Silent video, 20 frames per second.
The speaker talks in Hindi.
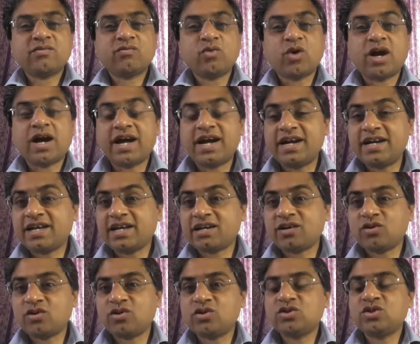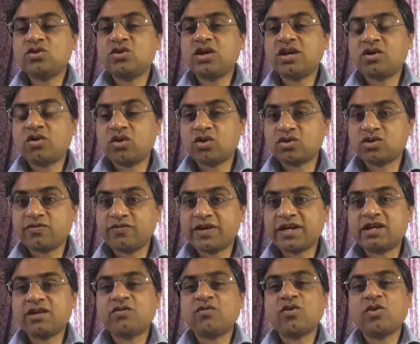वो हायर टेक्नोलॉजी होगी कॉस्ट
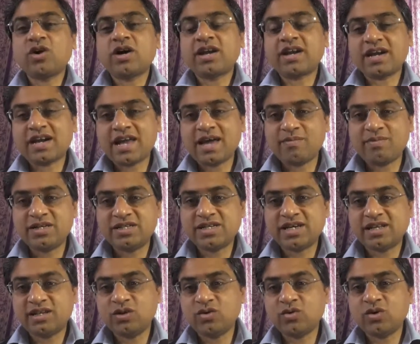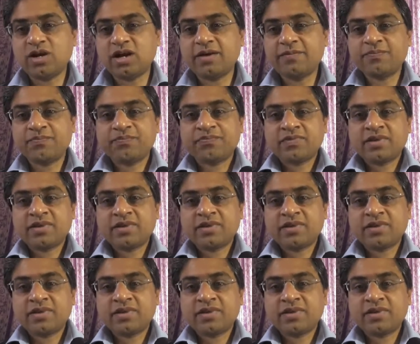इफेक्टिव होगा रिलायबल ज़्यादा होगा